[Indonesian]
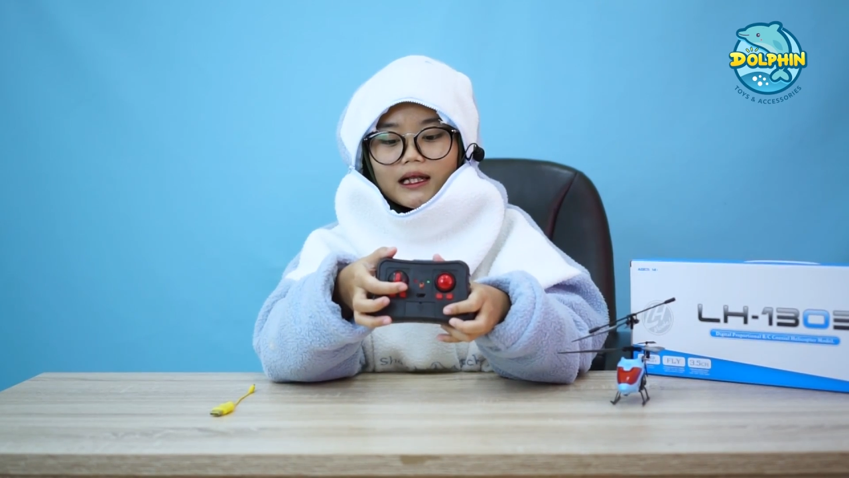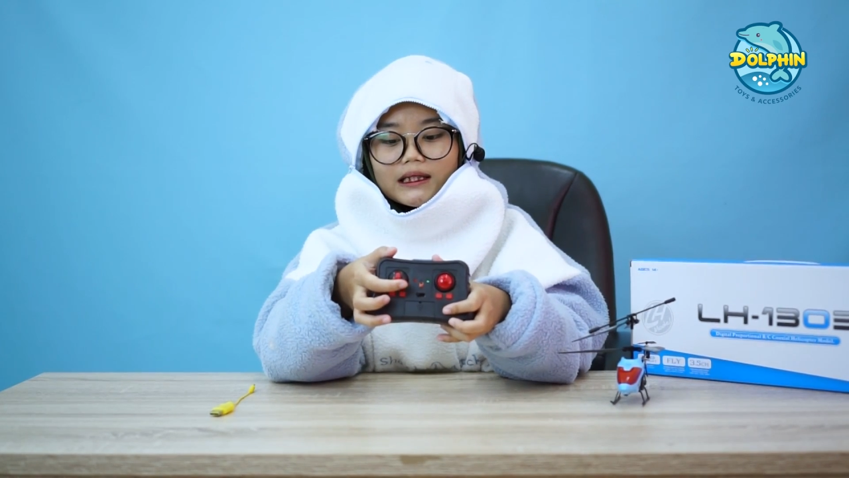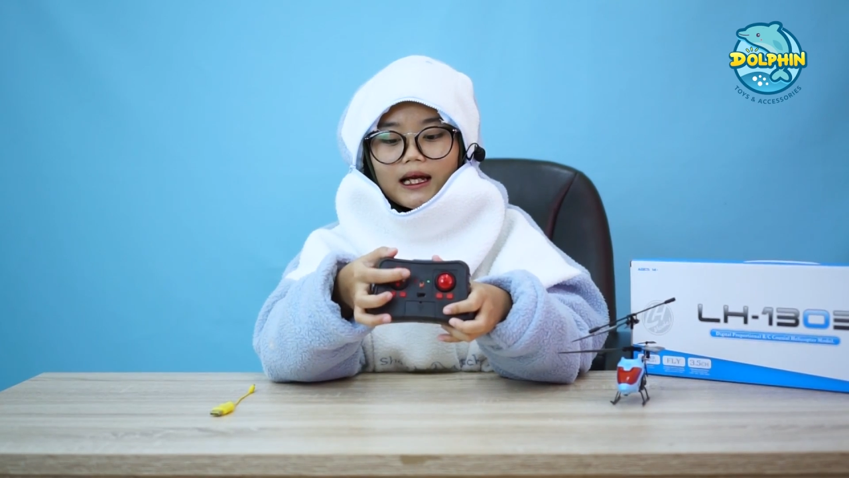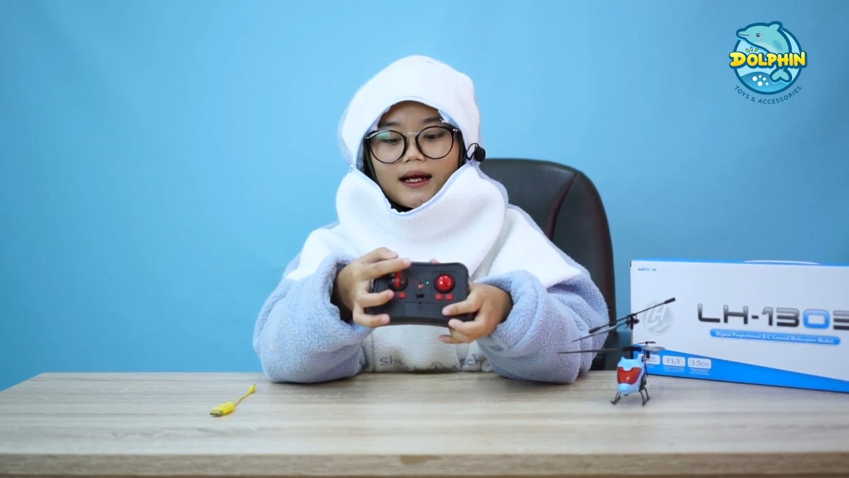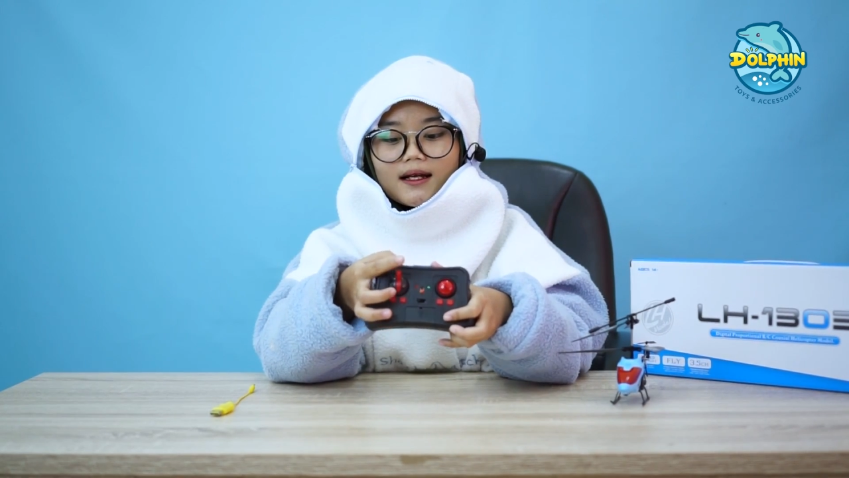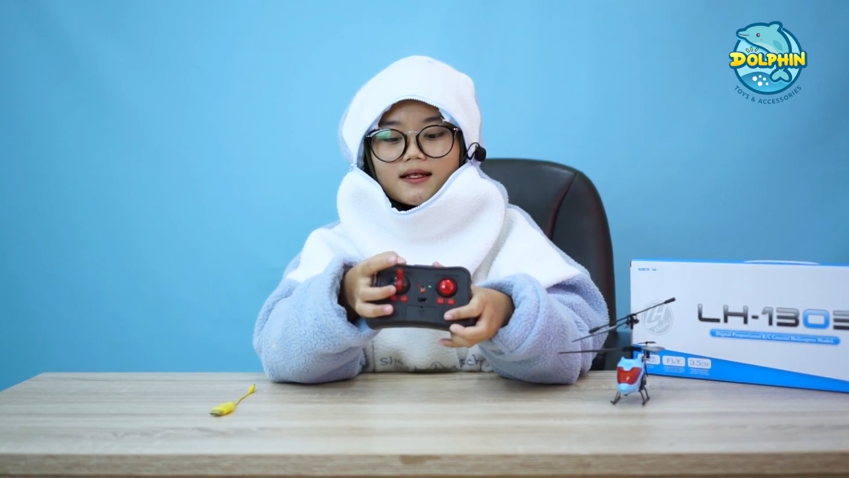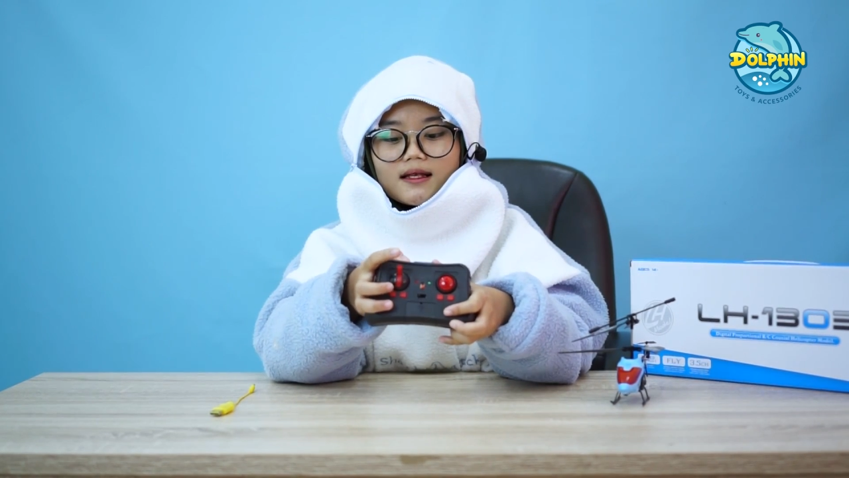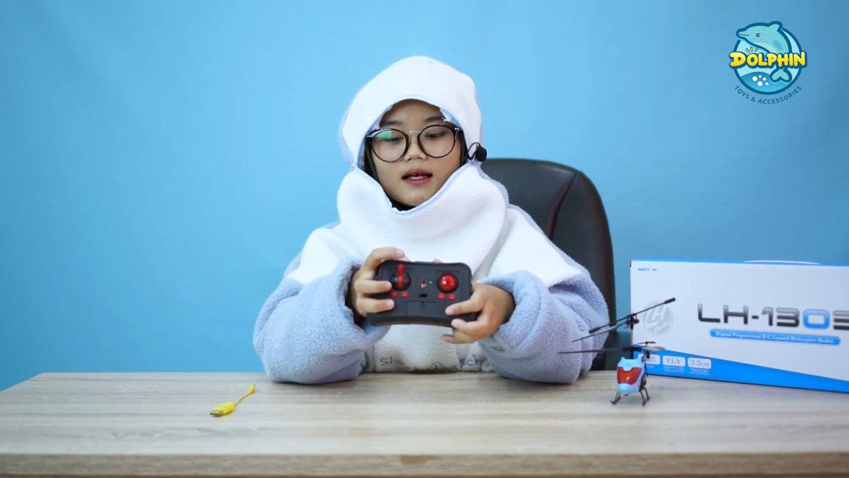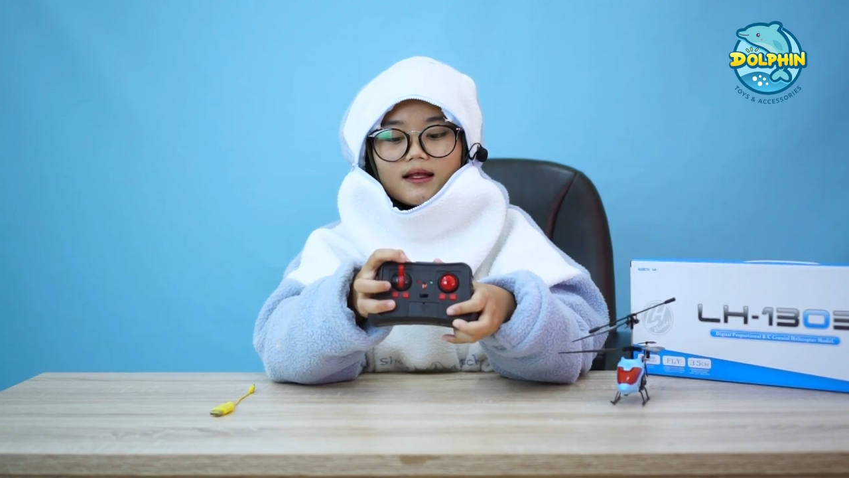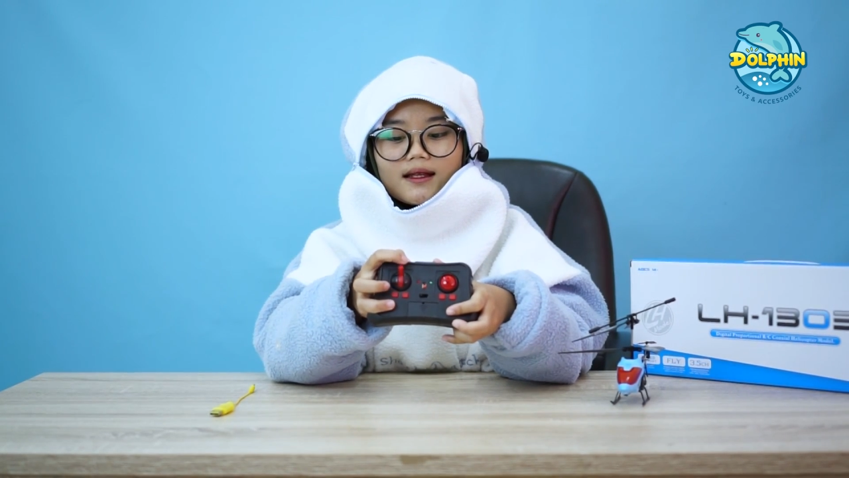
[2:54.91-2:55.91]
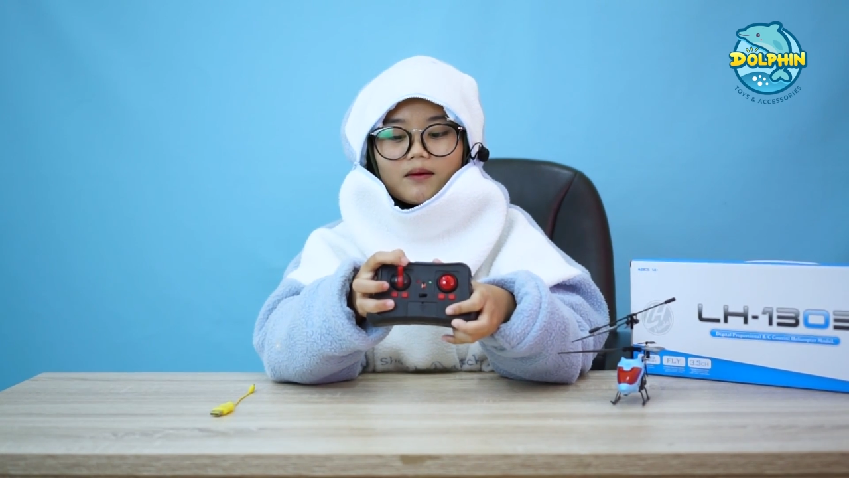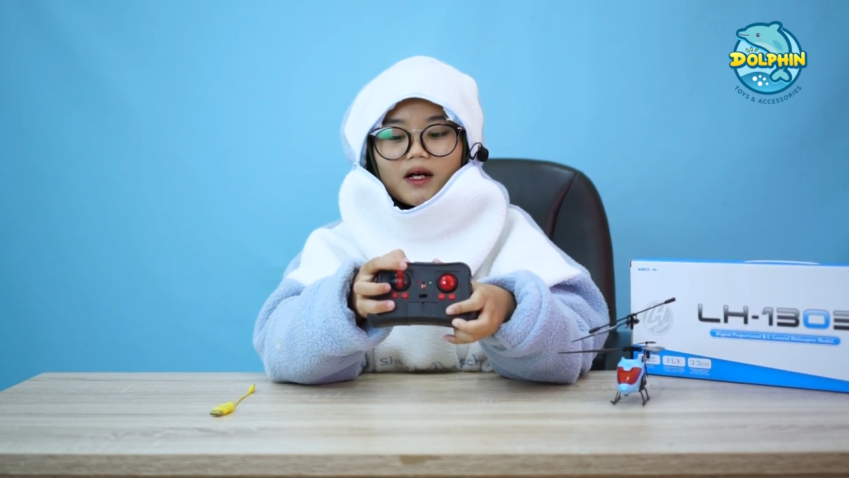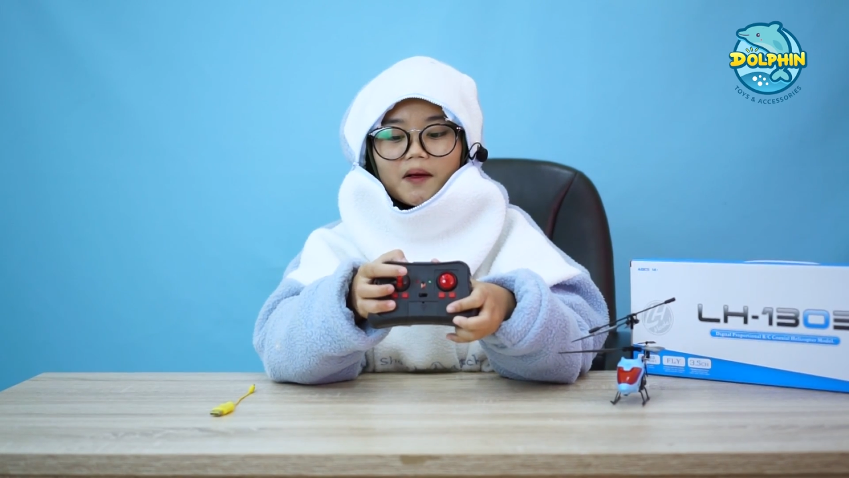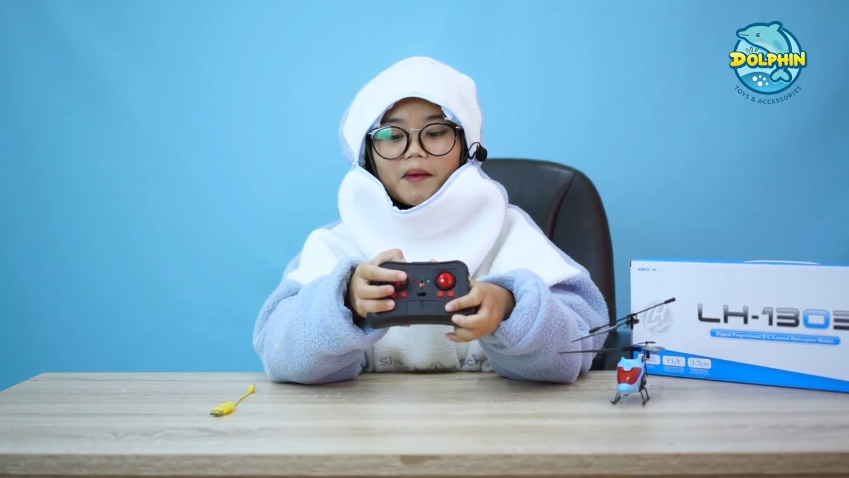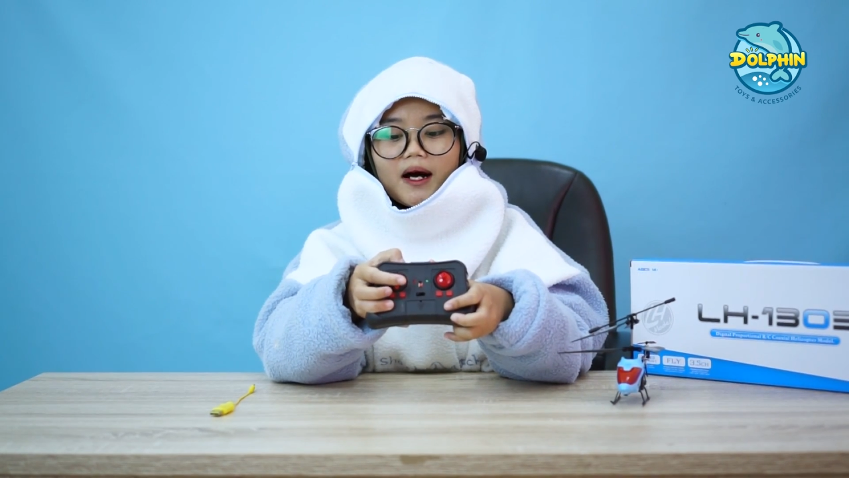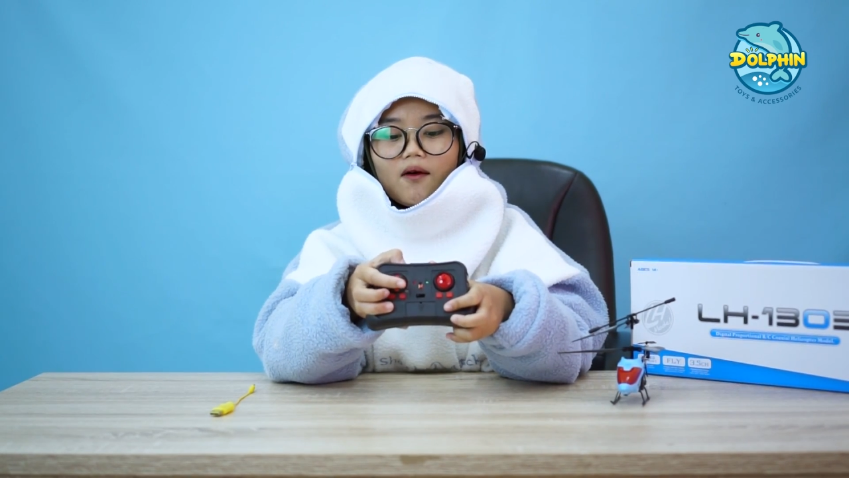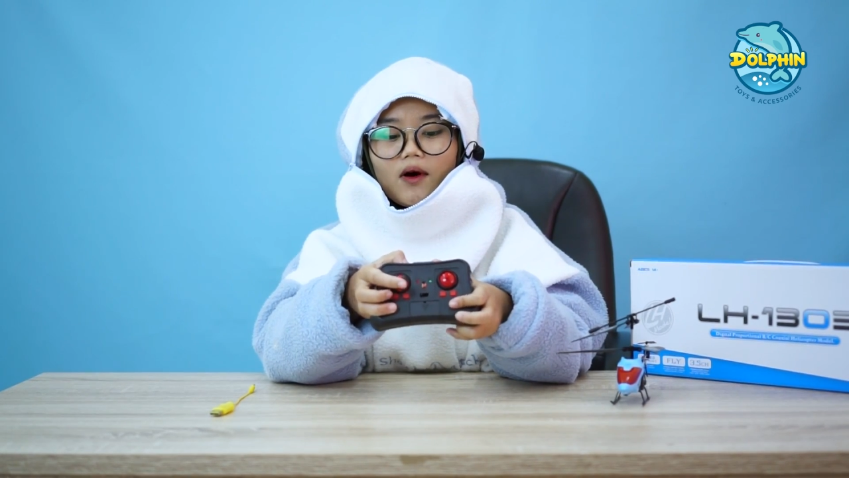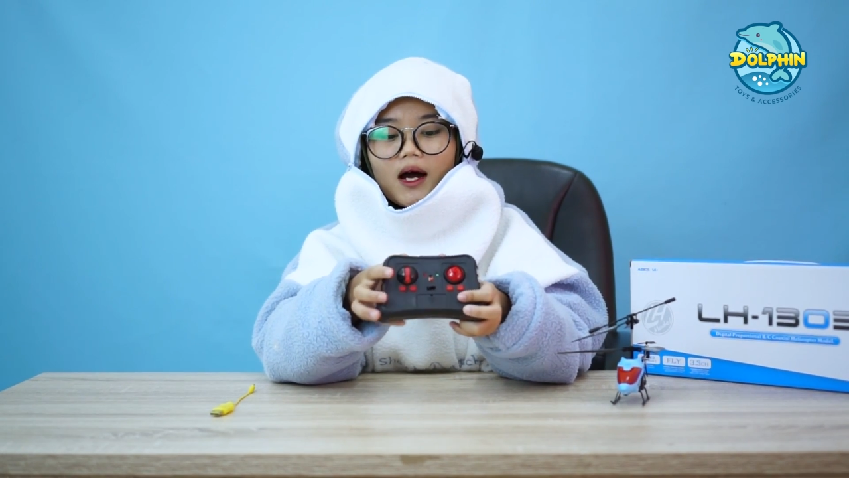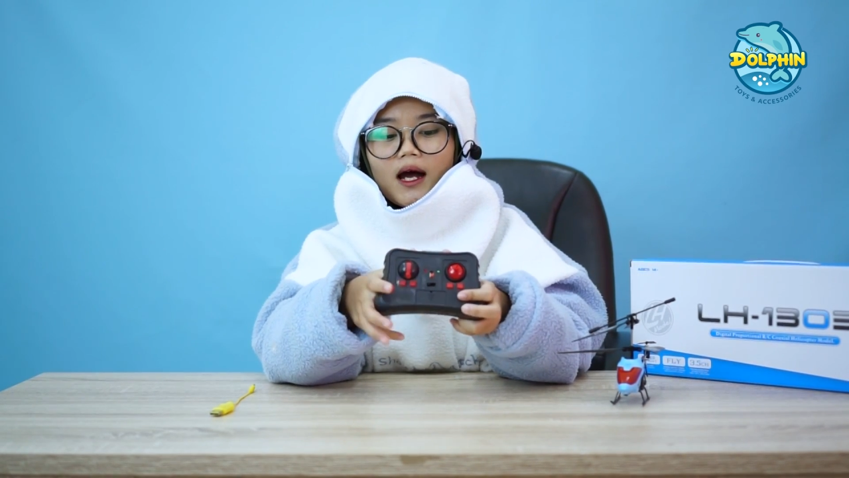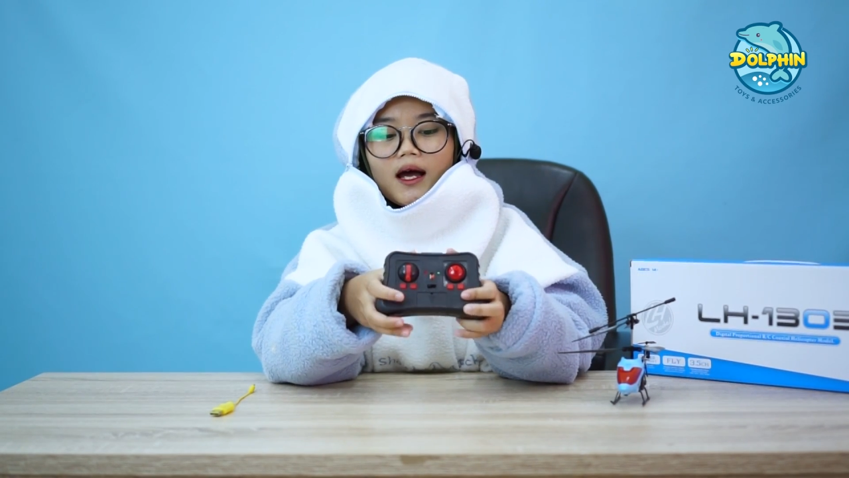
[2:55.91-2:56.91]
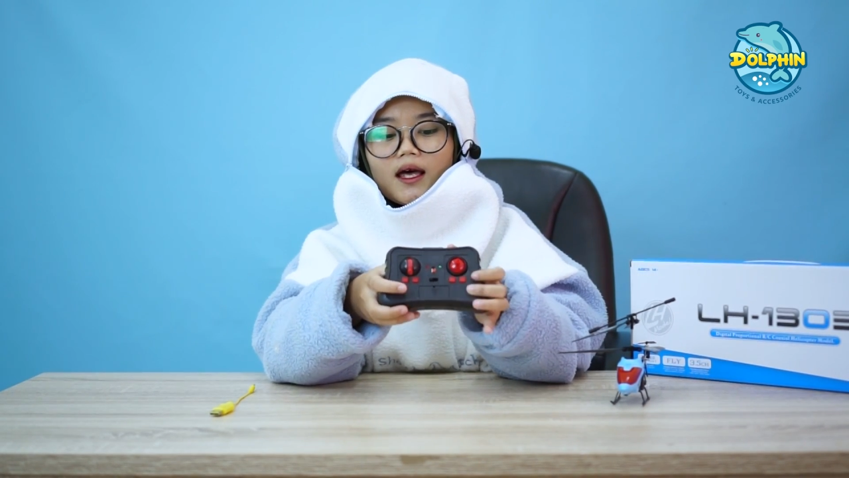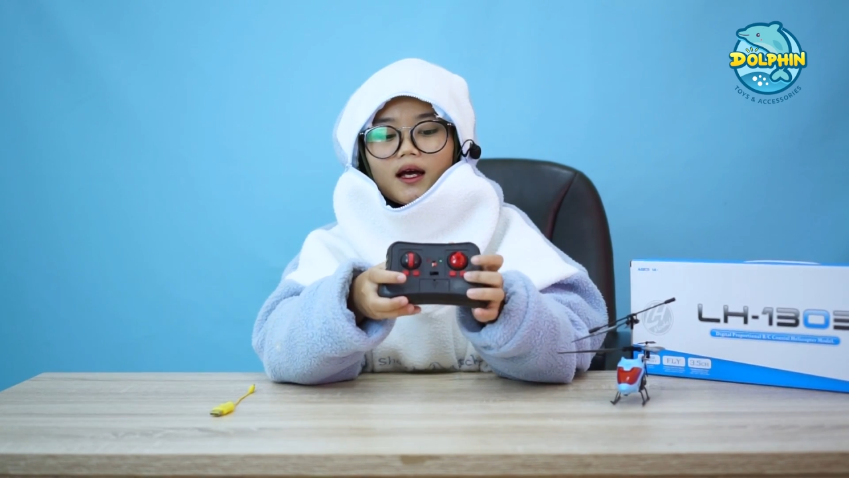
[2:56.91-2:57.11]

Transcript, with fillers: atas terbang ke bawah